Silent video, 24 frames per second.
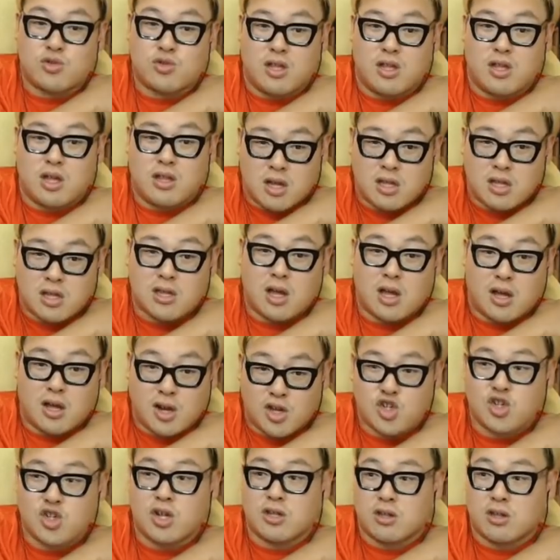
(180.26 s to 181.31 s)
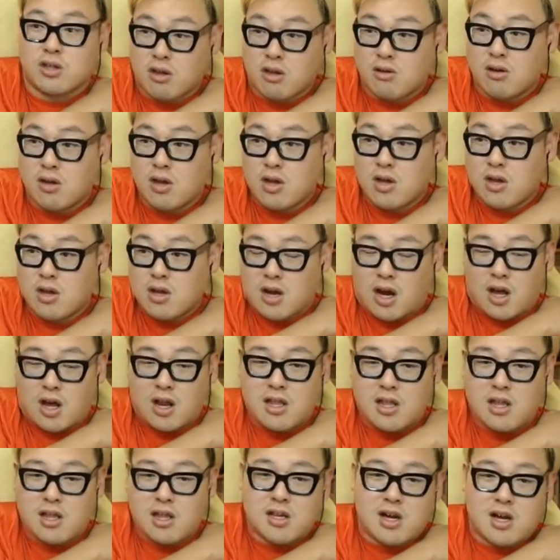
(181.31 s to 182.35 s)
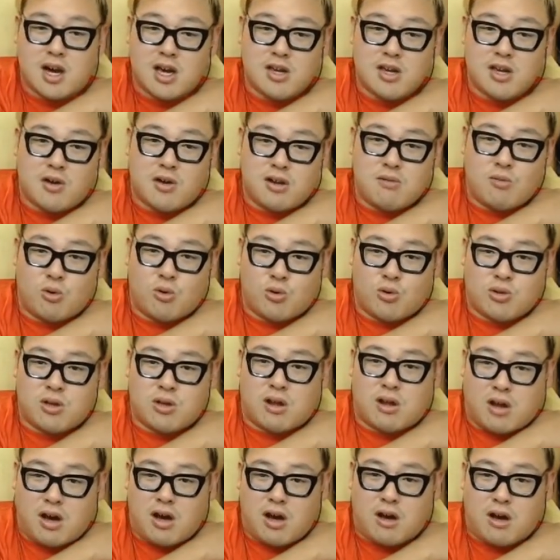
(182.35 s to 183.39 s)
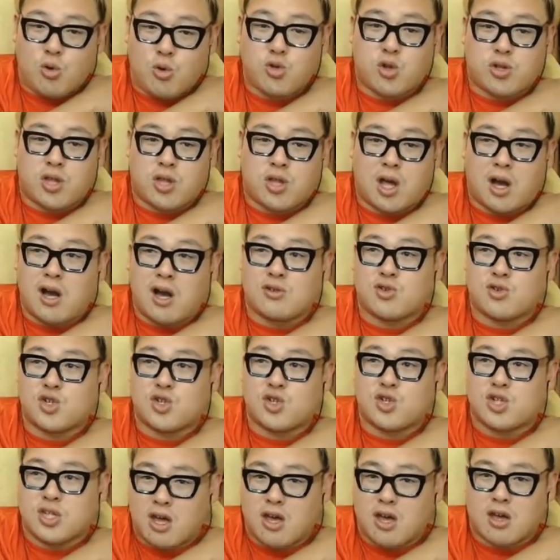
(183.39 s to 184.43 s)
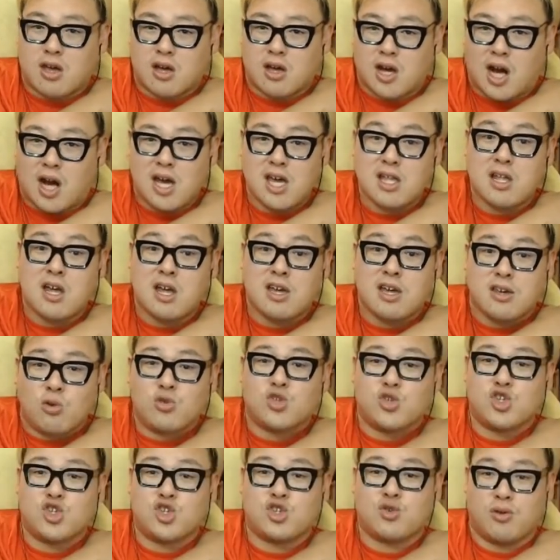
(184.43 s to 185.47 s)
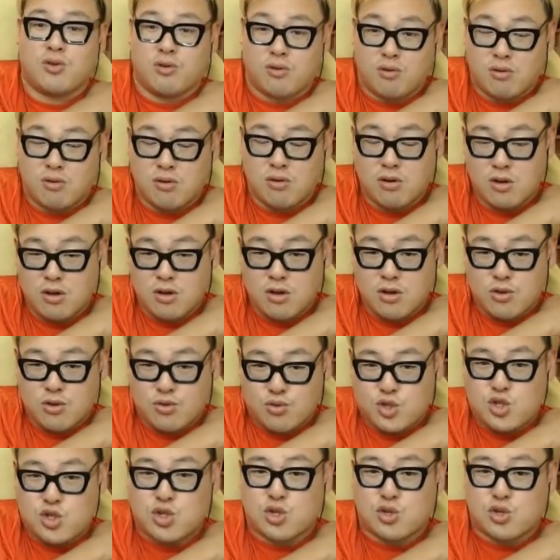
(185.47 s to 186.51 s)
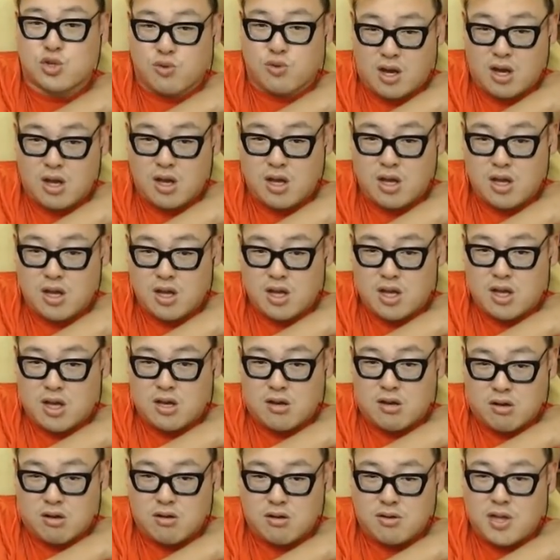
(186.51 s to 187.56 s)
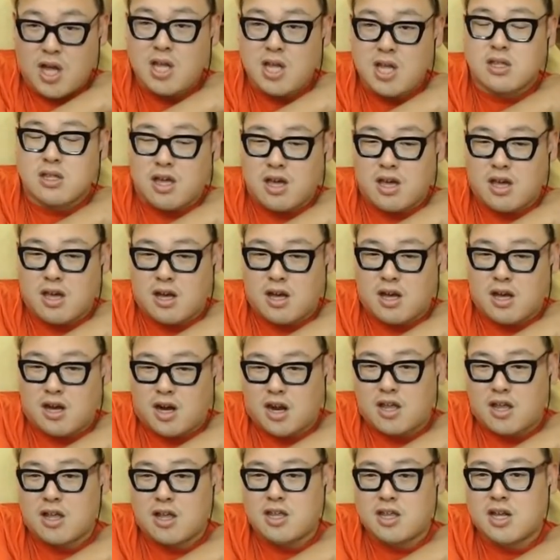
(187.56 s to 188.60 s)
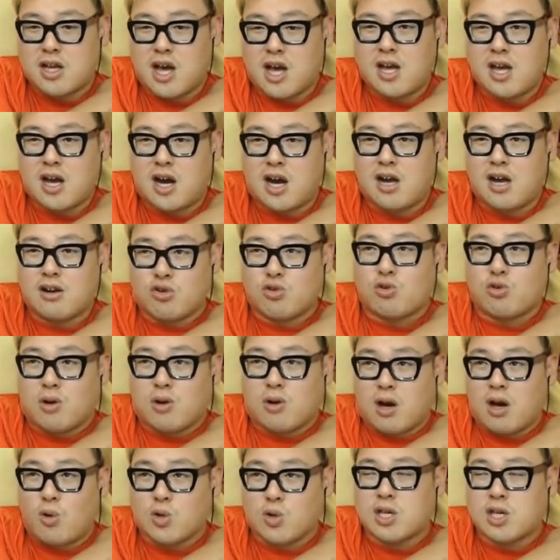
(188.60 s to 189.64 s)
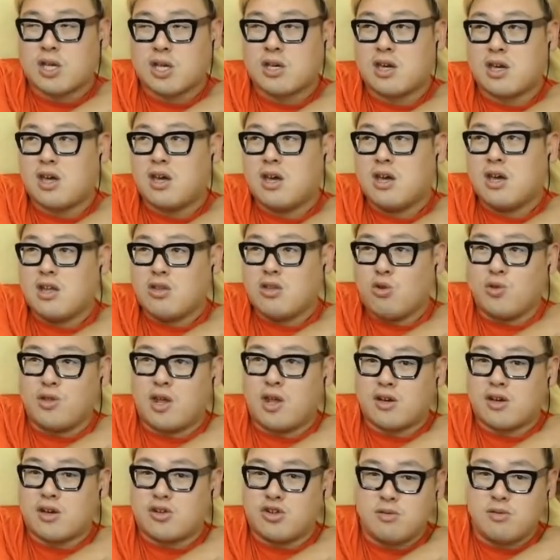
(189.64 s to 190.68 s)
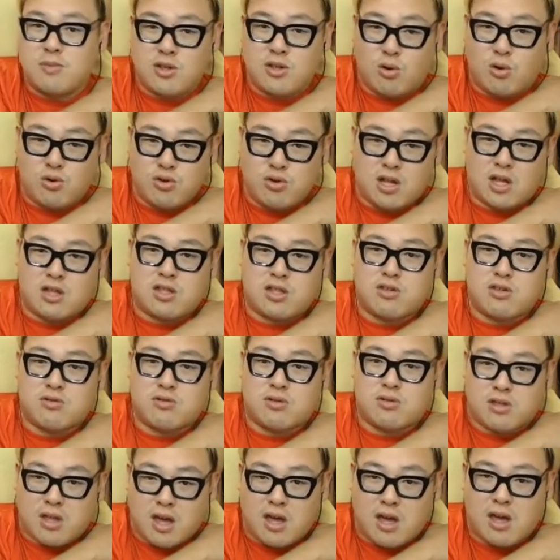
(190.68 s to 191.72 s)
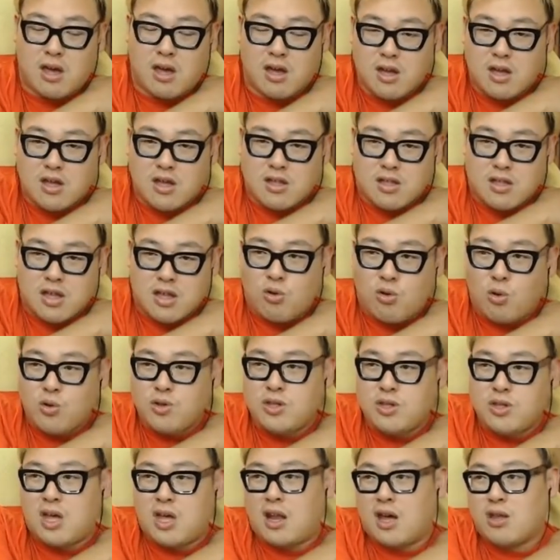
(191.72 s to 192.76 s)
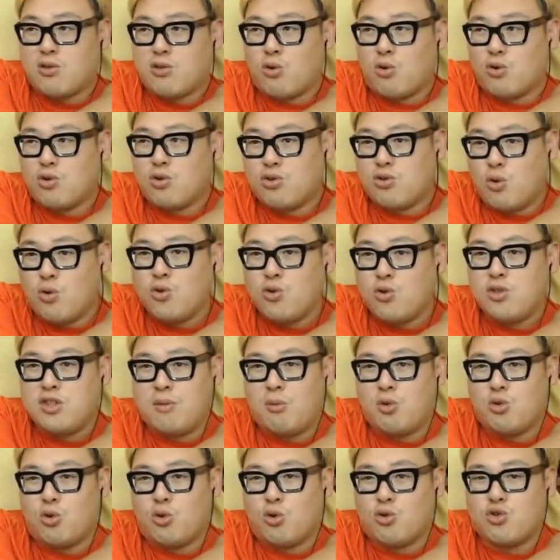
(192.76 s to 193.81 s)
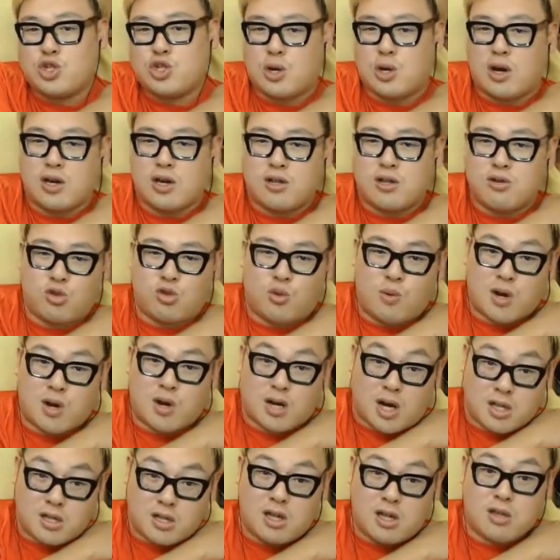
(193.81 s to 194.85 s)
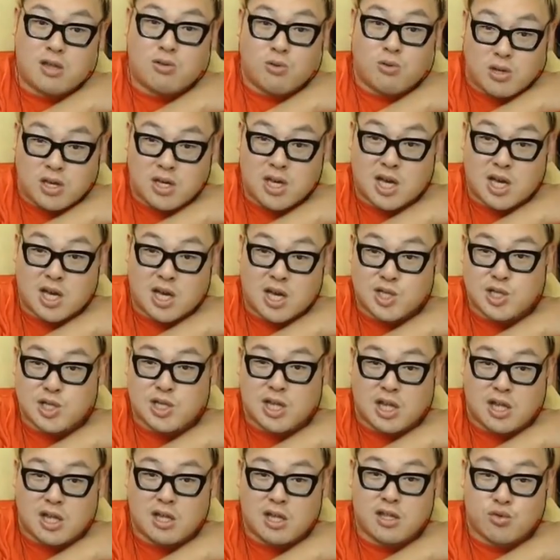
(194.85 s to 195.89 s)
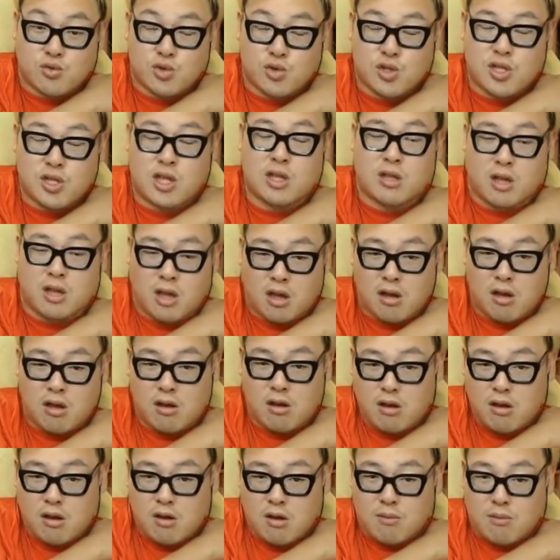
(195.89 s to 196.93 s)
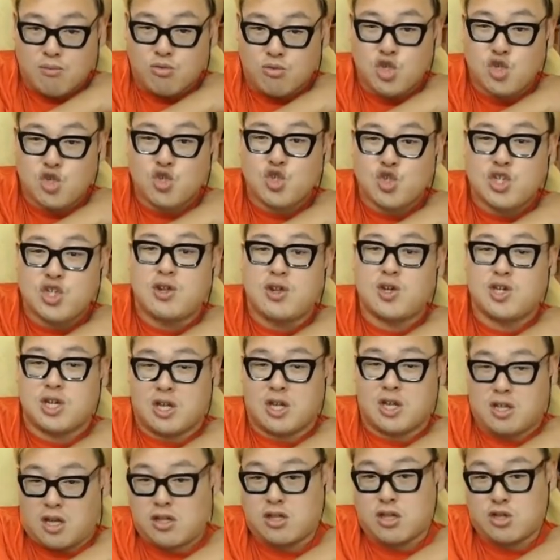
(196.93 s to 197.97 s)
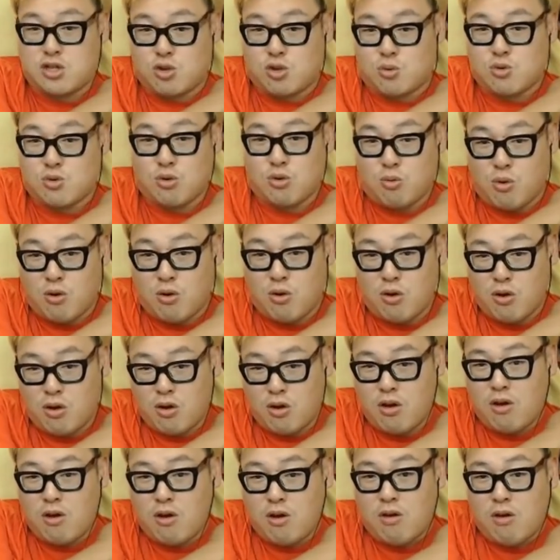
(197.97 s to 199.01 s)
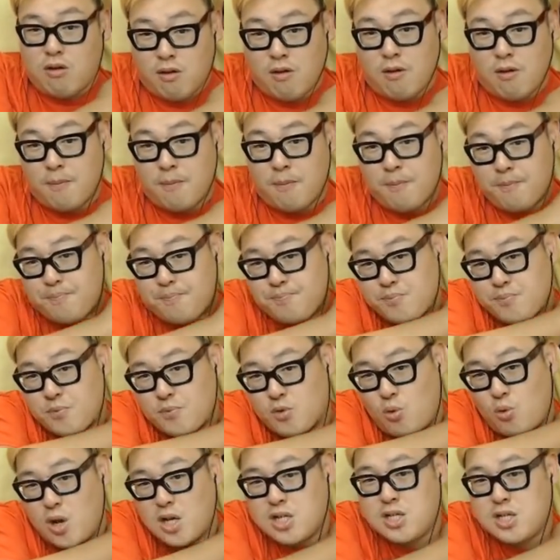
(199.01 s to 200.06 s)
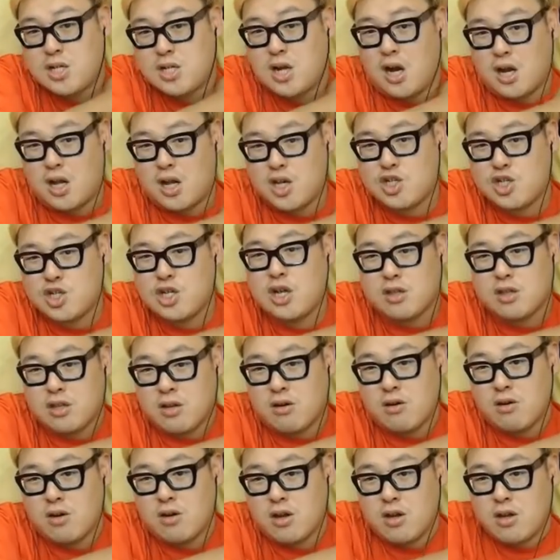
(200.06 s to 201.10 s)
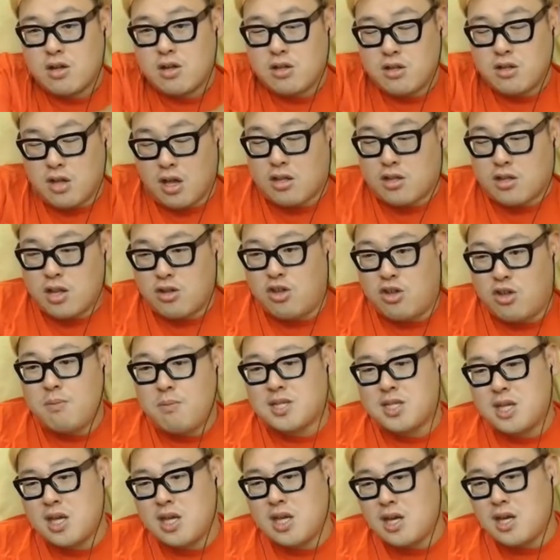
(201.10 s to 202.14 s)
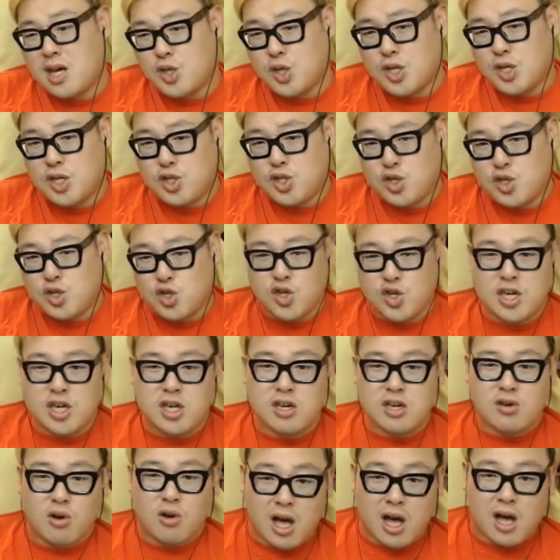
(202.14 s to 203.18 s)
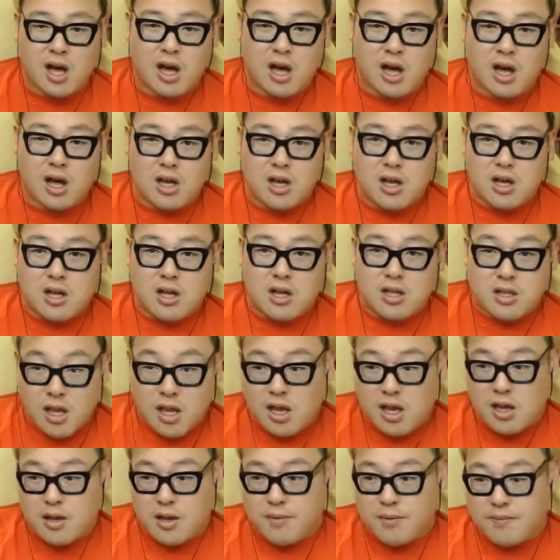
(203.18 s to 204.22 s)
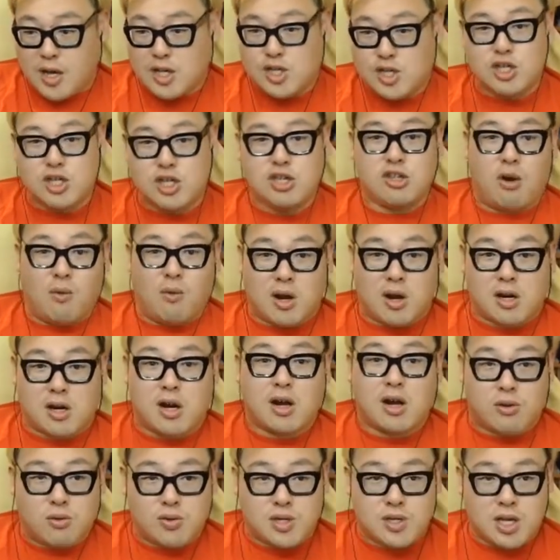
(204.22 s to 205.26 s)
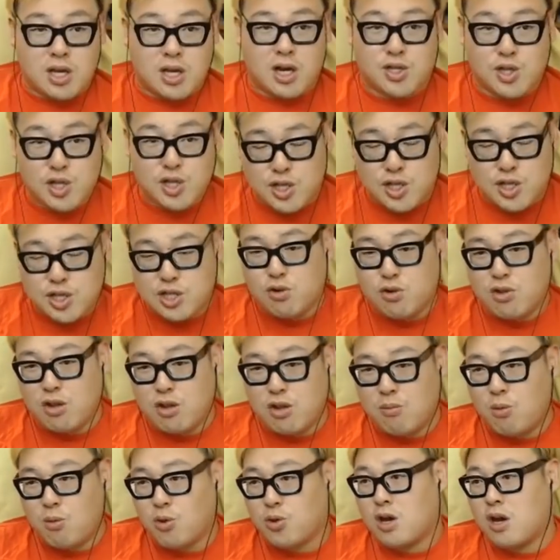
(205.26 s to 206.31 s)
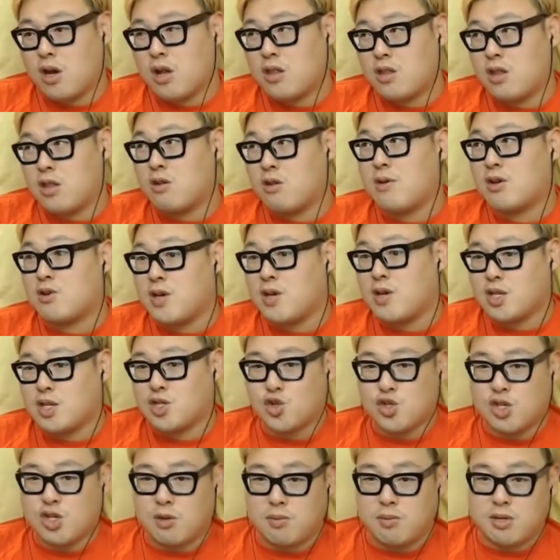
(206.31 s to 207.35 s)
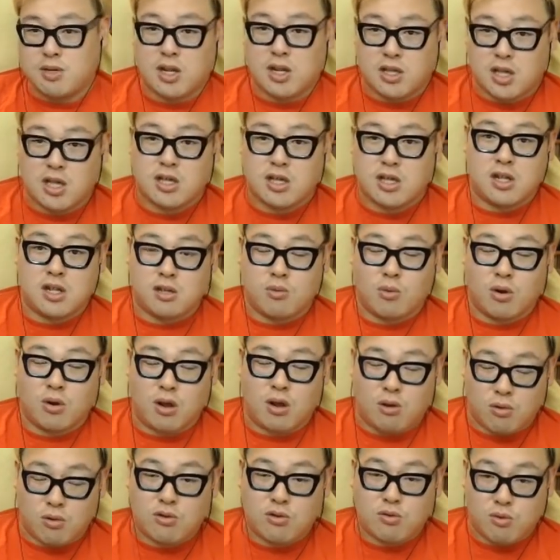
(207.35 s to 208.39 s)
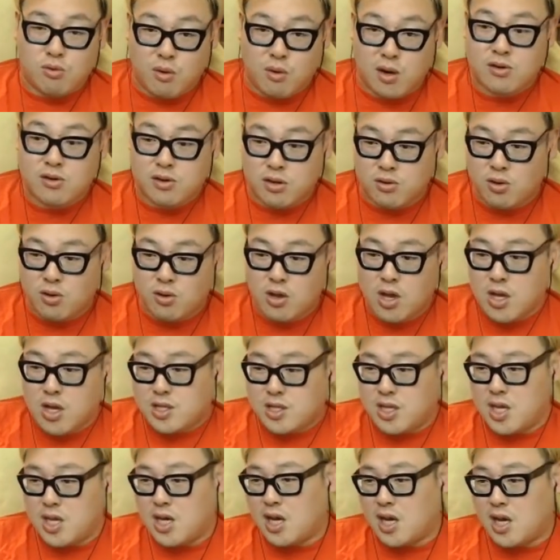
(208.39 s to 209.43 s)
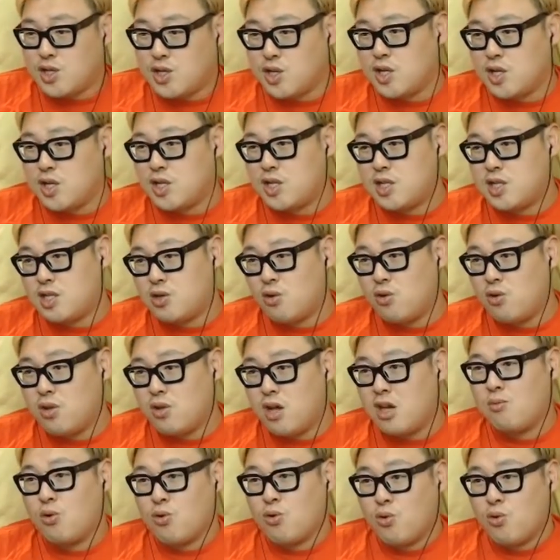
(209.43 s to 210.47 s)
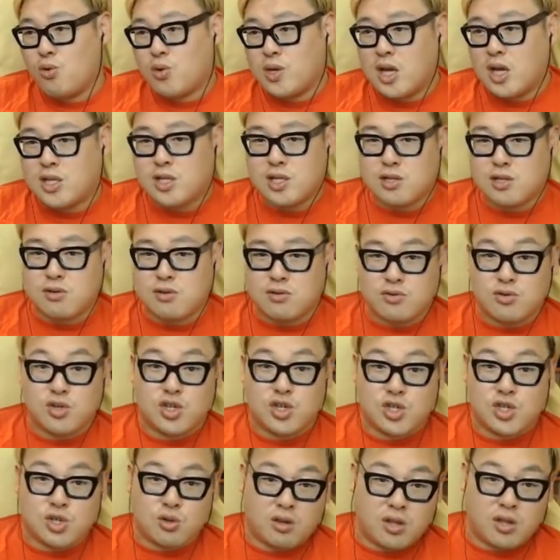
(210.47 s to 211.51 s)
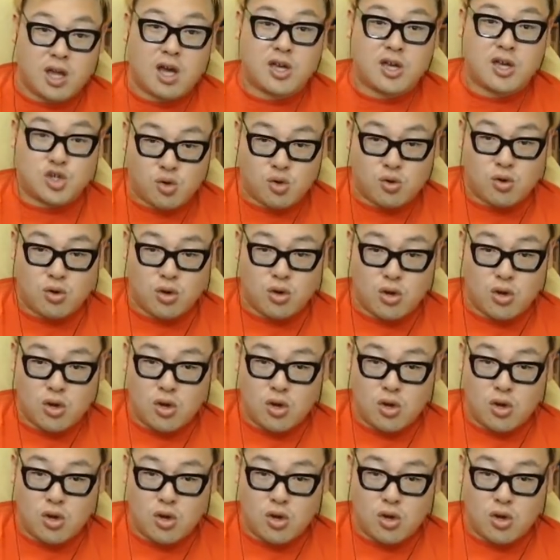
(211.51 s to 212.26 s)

売ってんだって話なんだよ。体に害のあるものだから、もっと高くして買えないようにしろよ。普通は。うん、なんで体に害があるよとか、お酒飲んだら車乗るなって言って、ね、飲んだら乗る、飲んでも乗る人がいること分かってんのに安い値段で売ってんだよ。矛盾してるじゃん、だってそもそも。うん。おかしな話なんだよ。ね例えば生活必需品がねえ、安いのはわかるよ。生活に必要なものだからなるべく安くしてみんなに手に入れてもらおうっていうのはわかるけど、生活に必要ないものを安く売る必要はないでしょ。